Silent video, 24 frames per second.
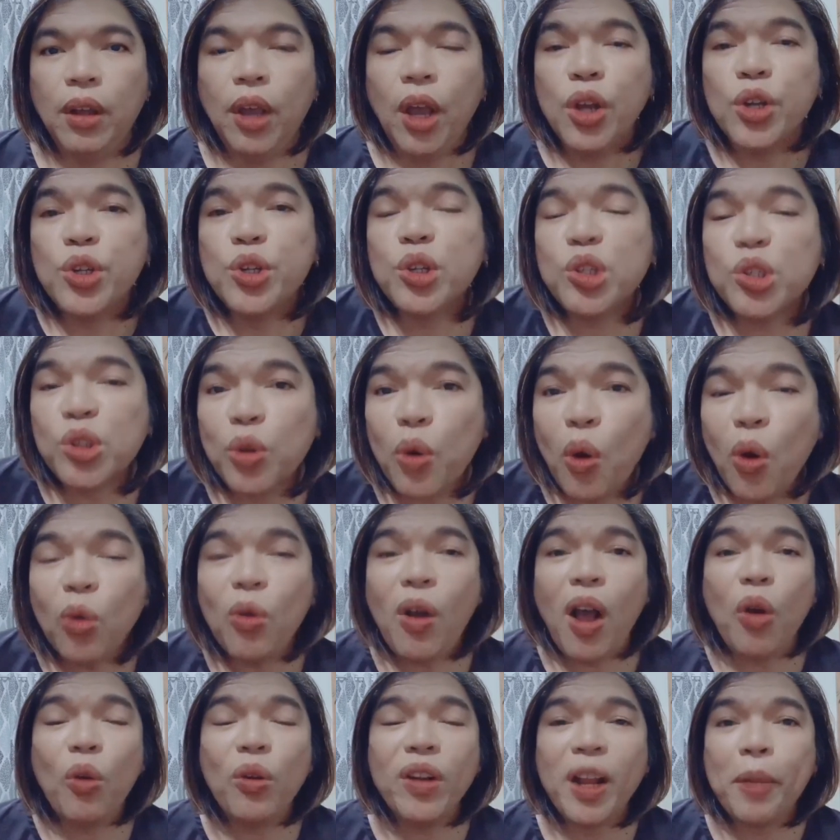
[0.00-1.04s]
Diyos ko, kung
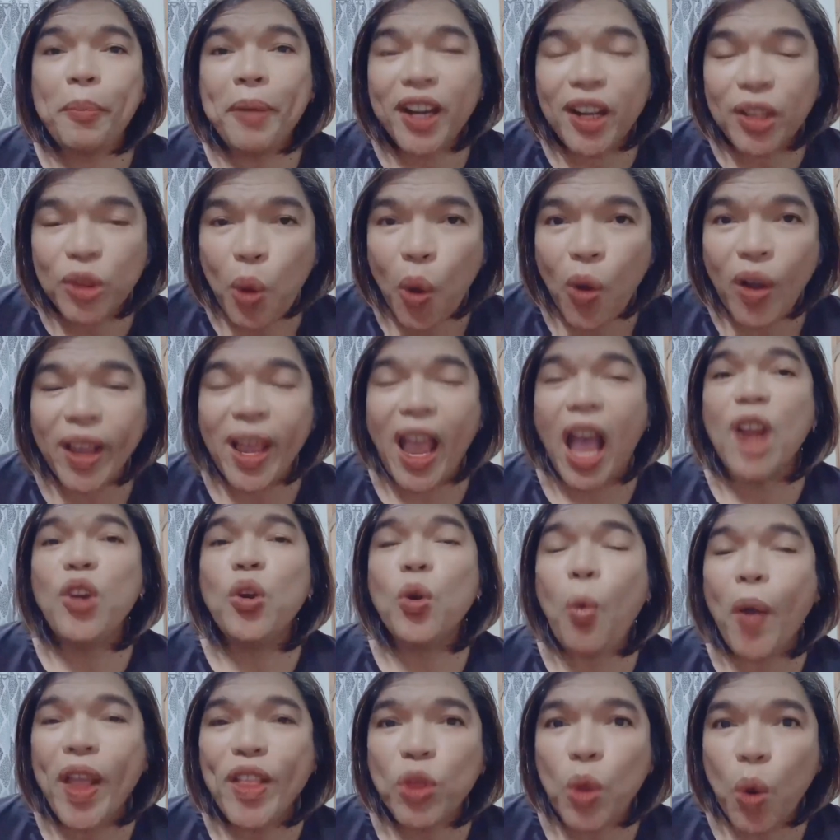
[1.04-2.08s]
ako ang nag yung
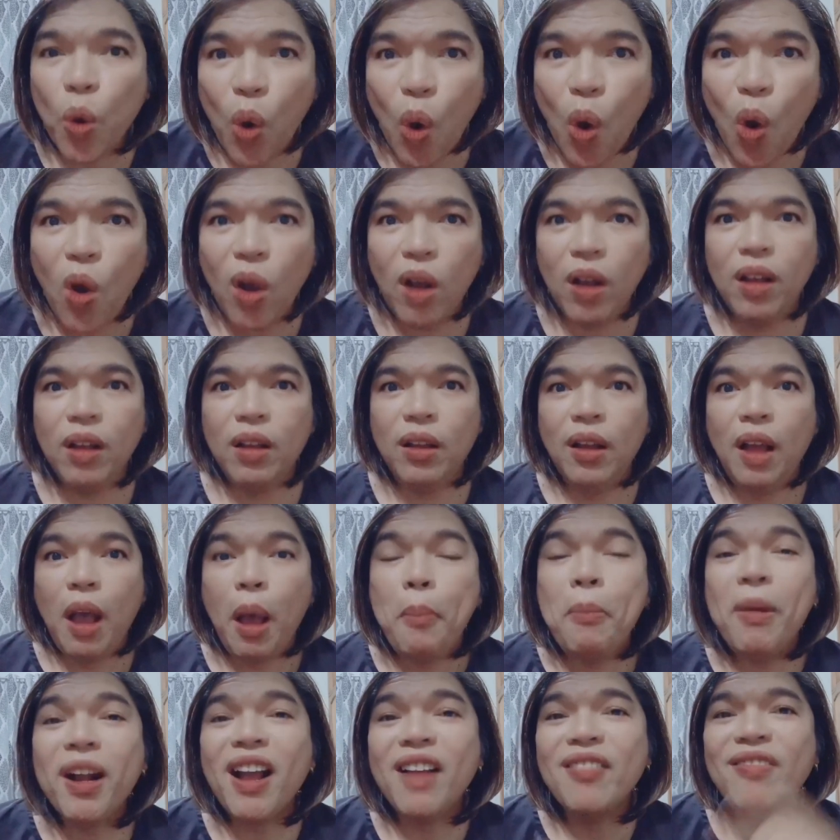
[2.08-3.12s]
kwento ko.
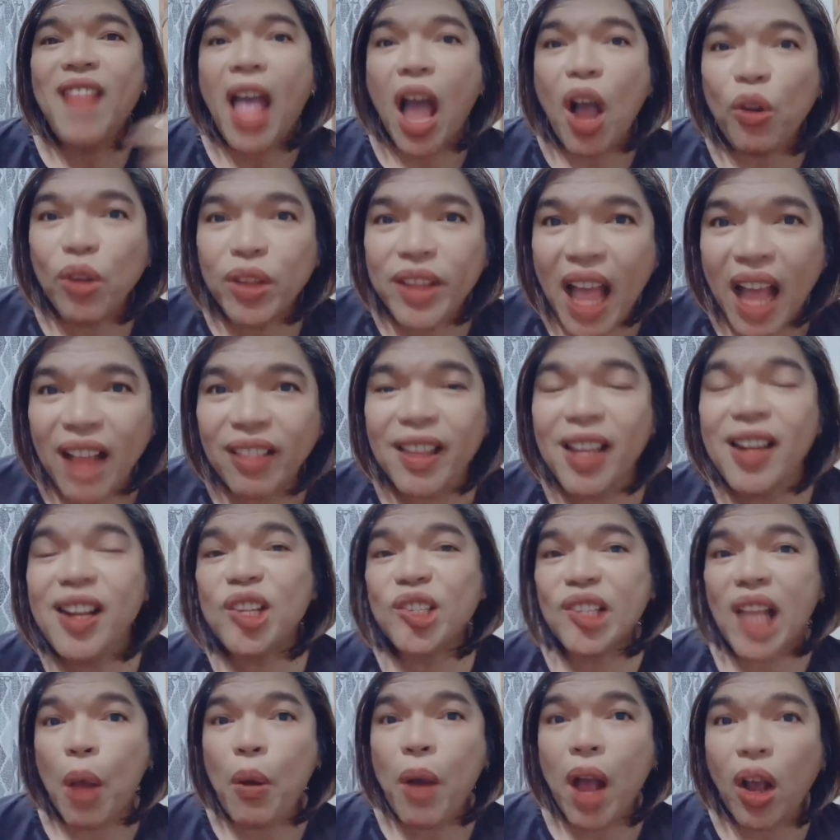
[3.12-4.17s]
Maganda ako dati,
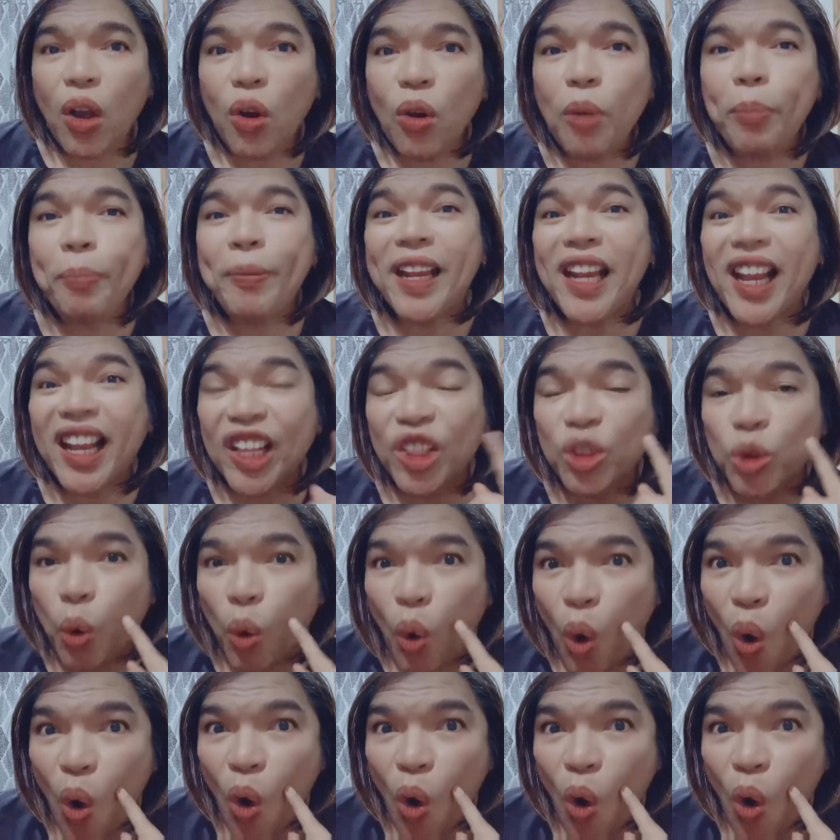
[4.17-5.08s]
nagsawa ako, pinaganito ko.